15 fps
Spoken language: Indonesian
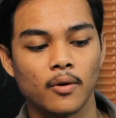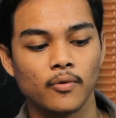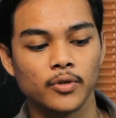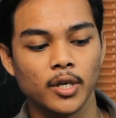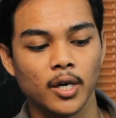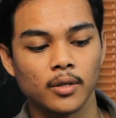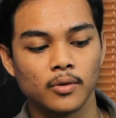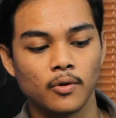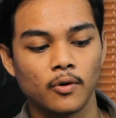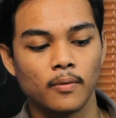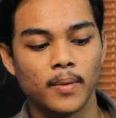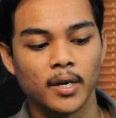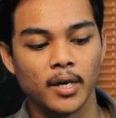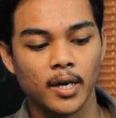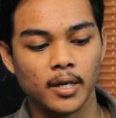arrow-nya itu
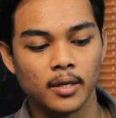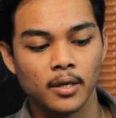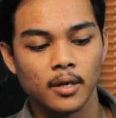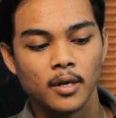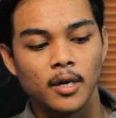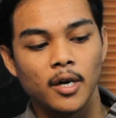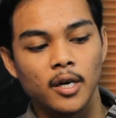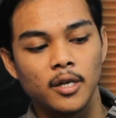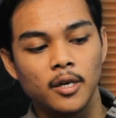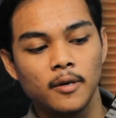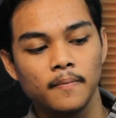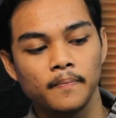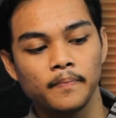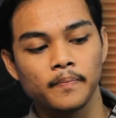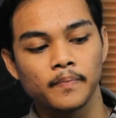bagian
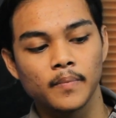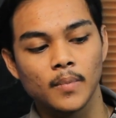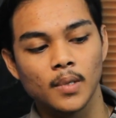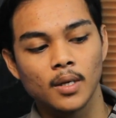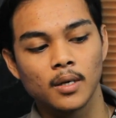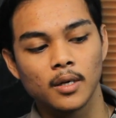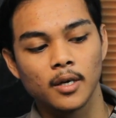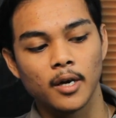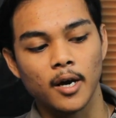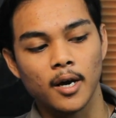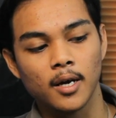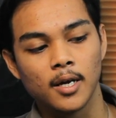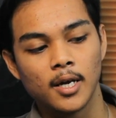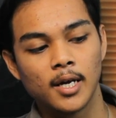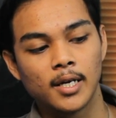ini
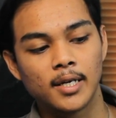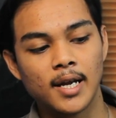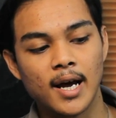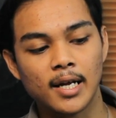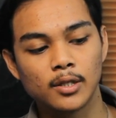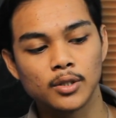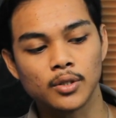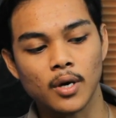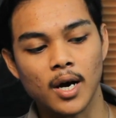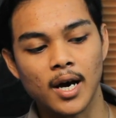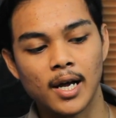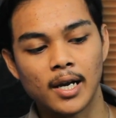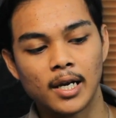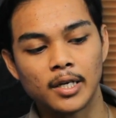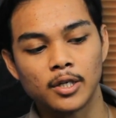ya dan
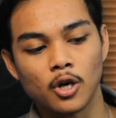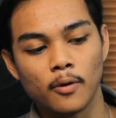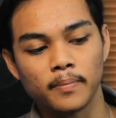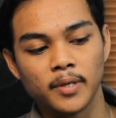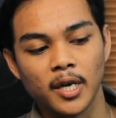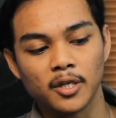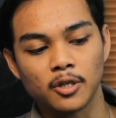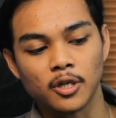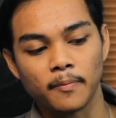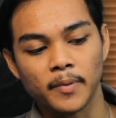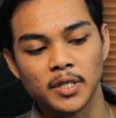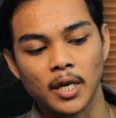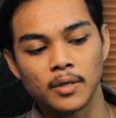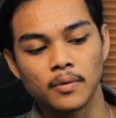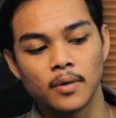soal knobnya itu
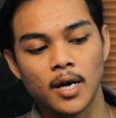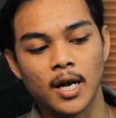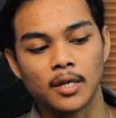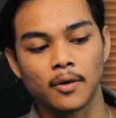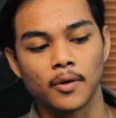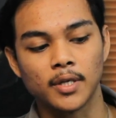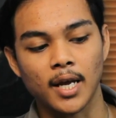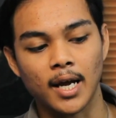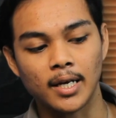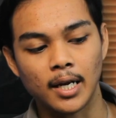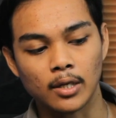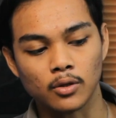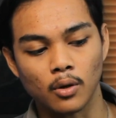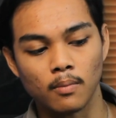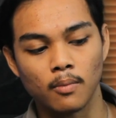terpisah juga terus
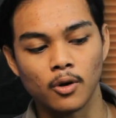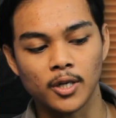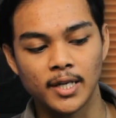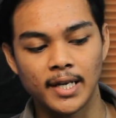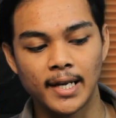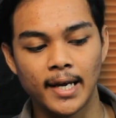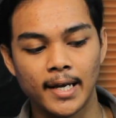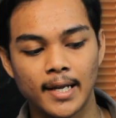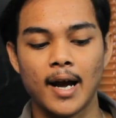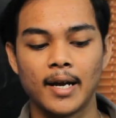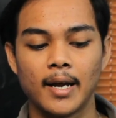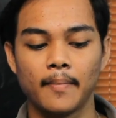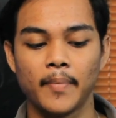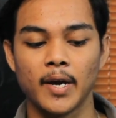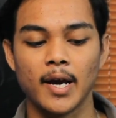ada tombol delete
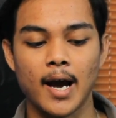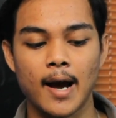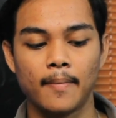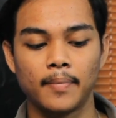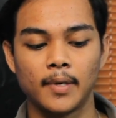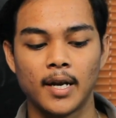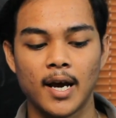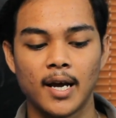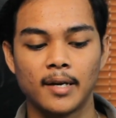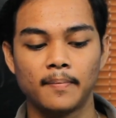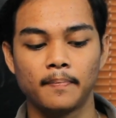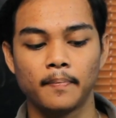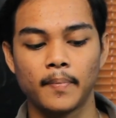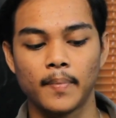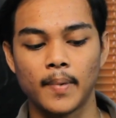ada backup
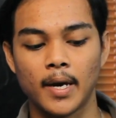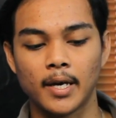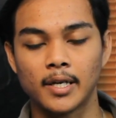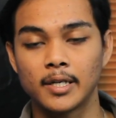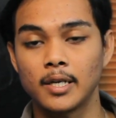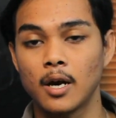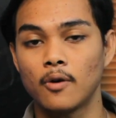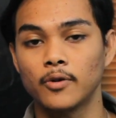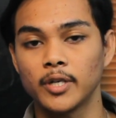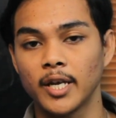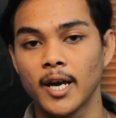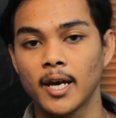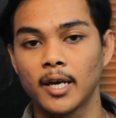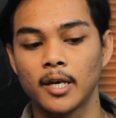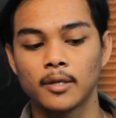dan
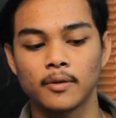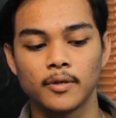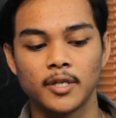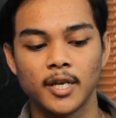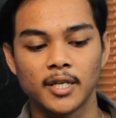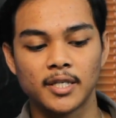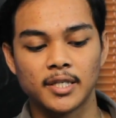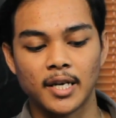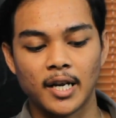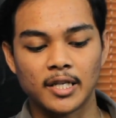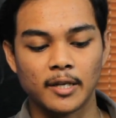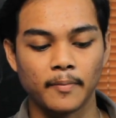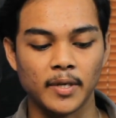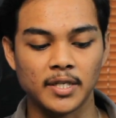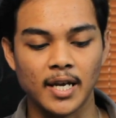backdownnya itu dia secara
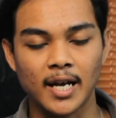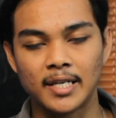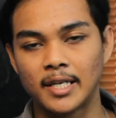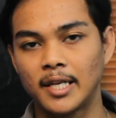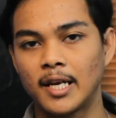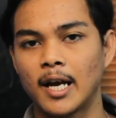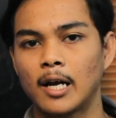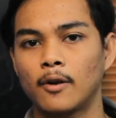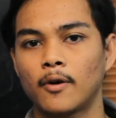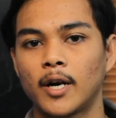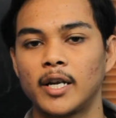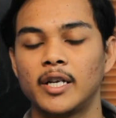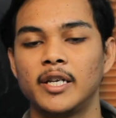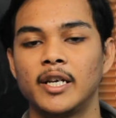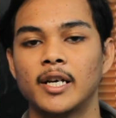terpisah jadi kalau
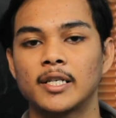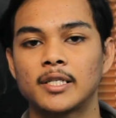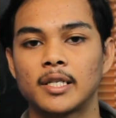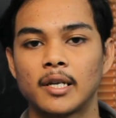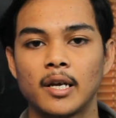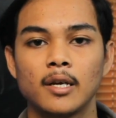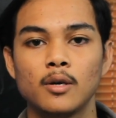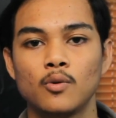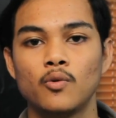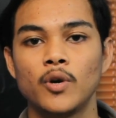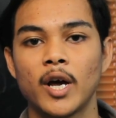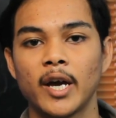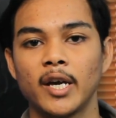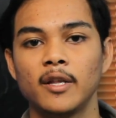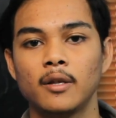kalian yang sering
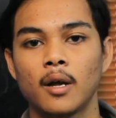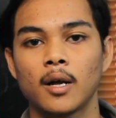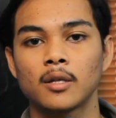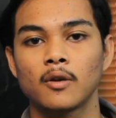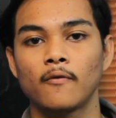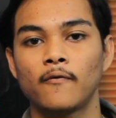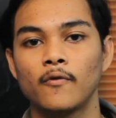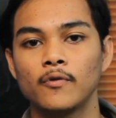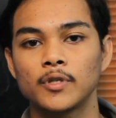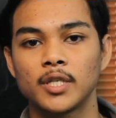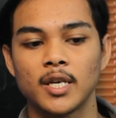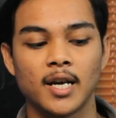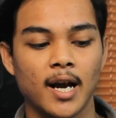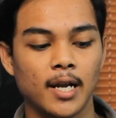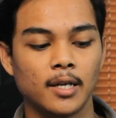gunain atau
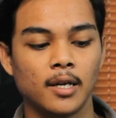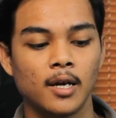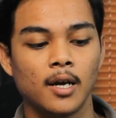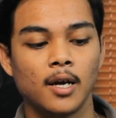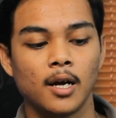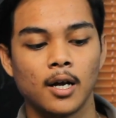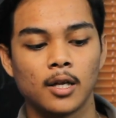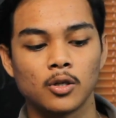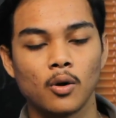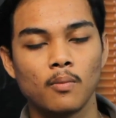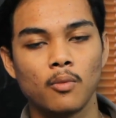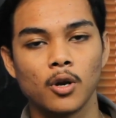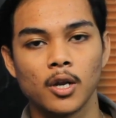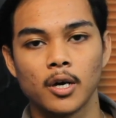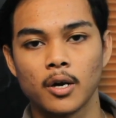fungsikan
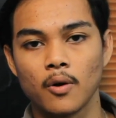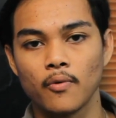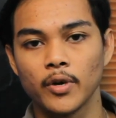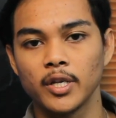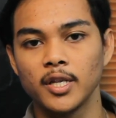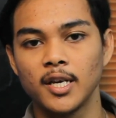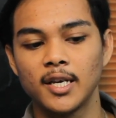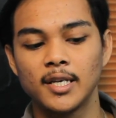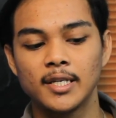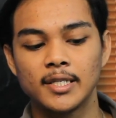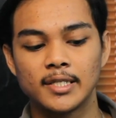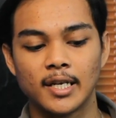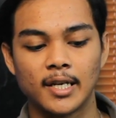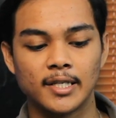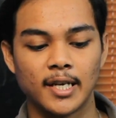tombol arrow
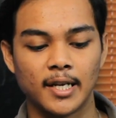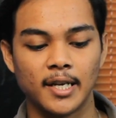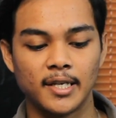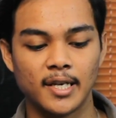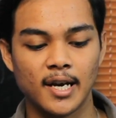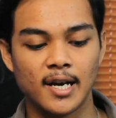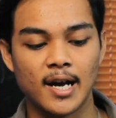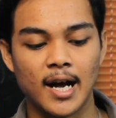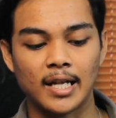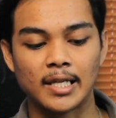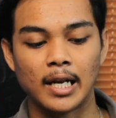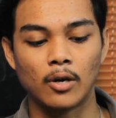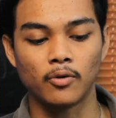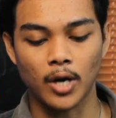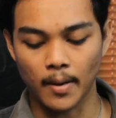ini ya jadinya nggak
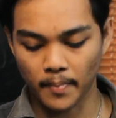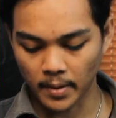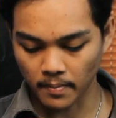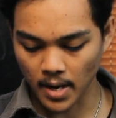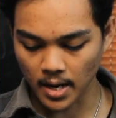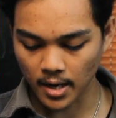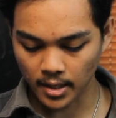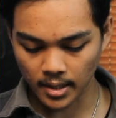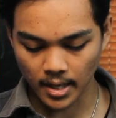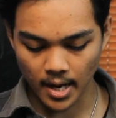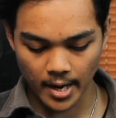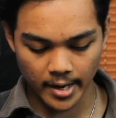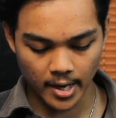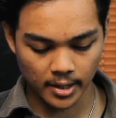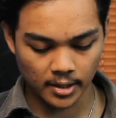terlalu rapat banget
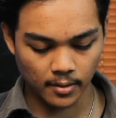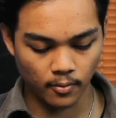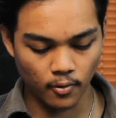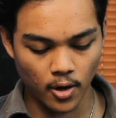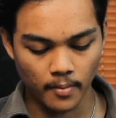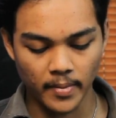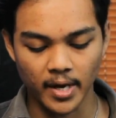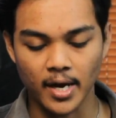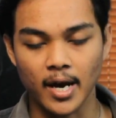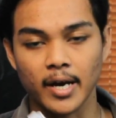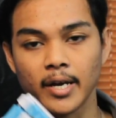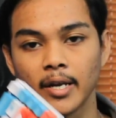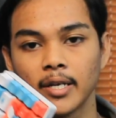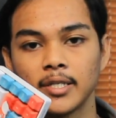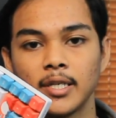kayak sebuah Mika
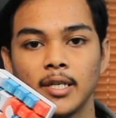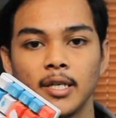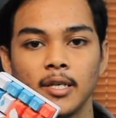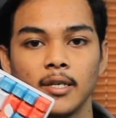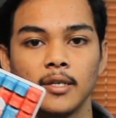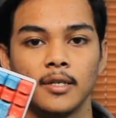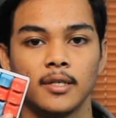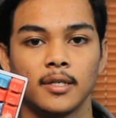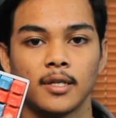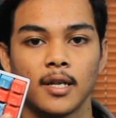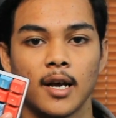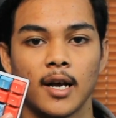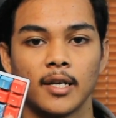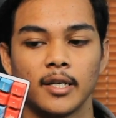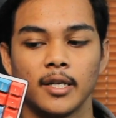RS ini
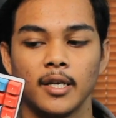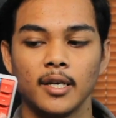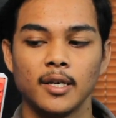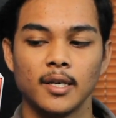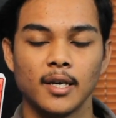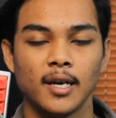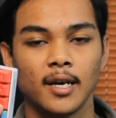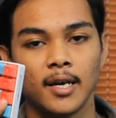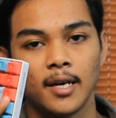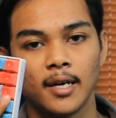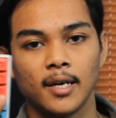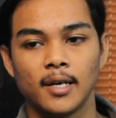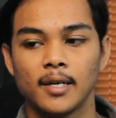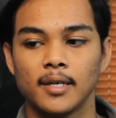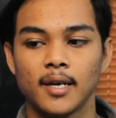nah jadi
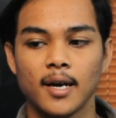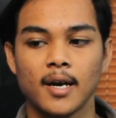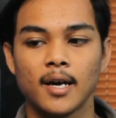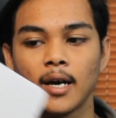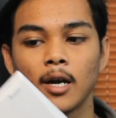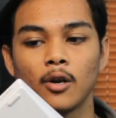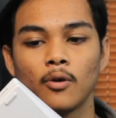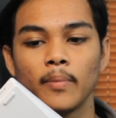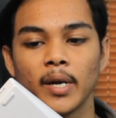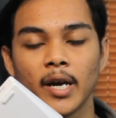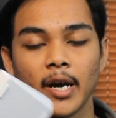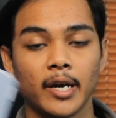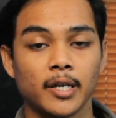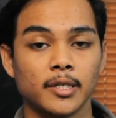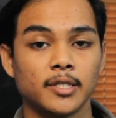ya kalau
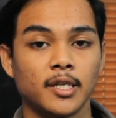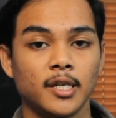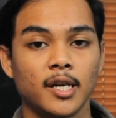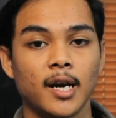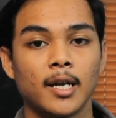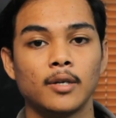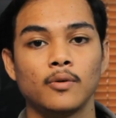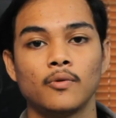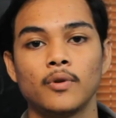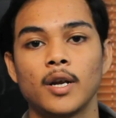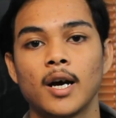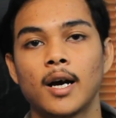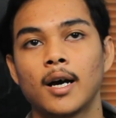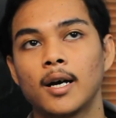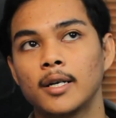Mika RS ini kan
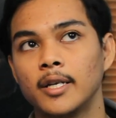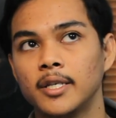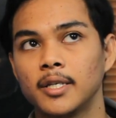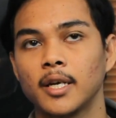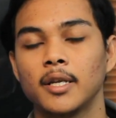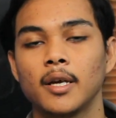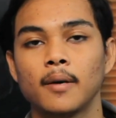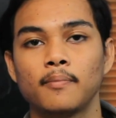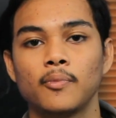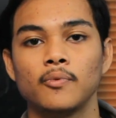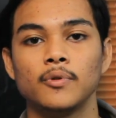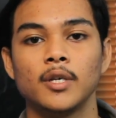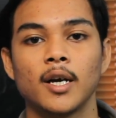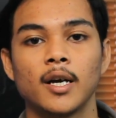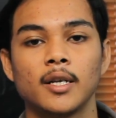udah desainnya
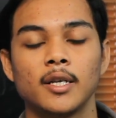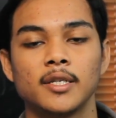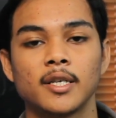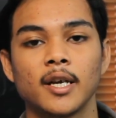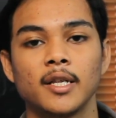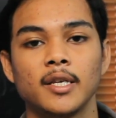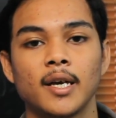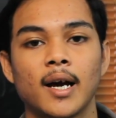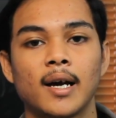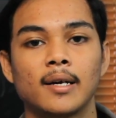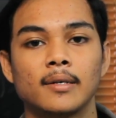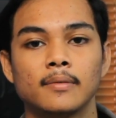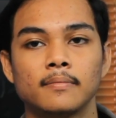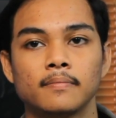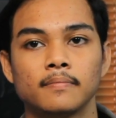punya desain
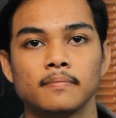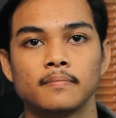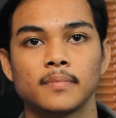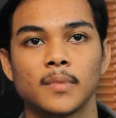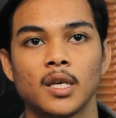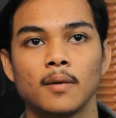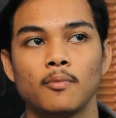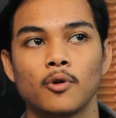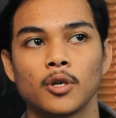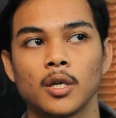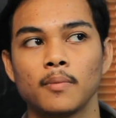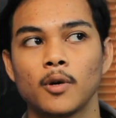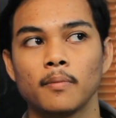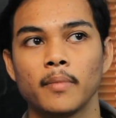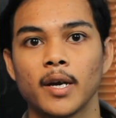yang
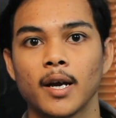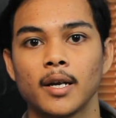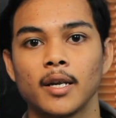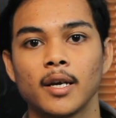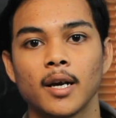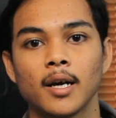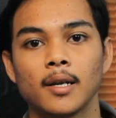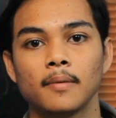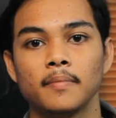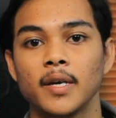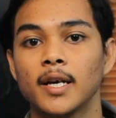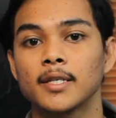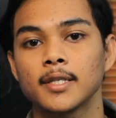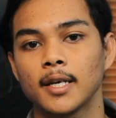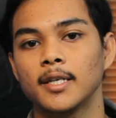keyboard-keyboard mekanikal
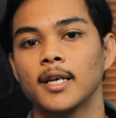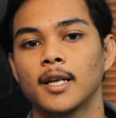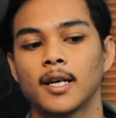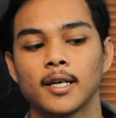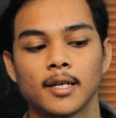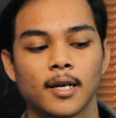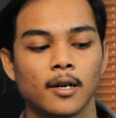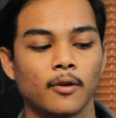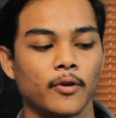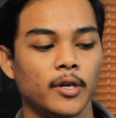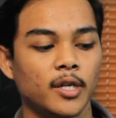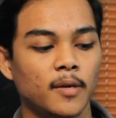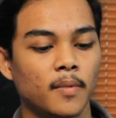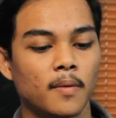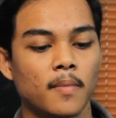biasanya kalau
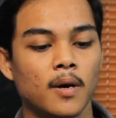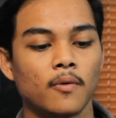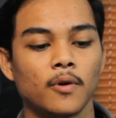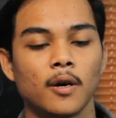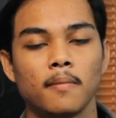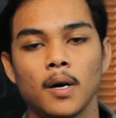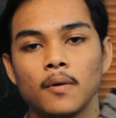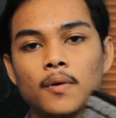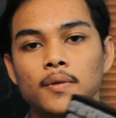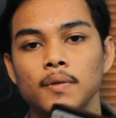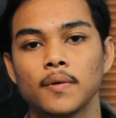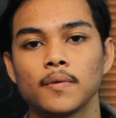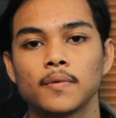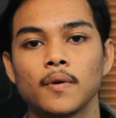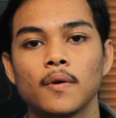ini memang udah bagus
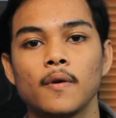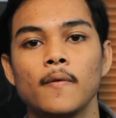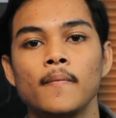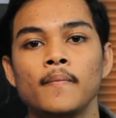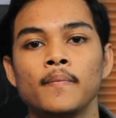untuk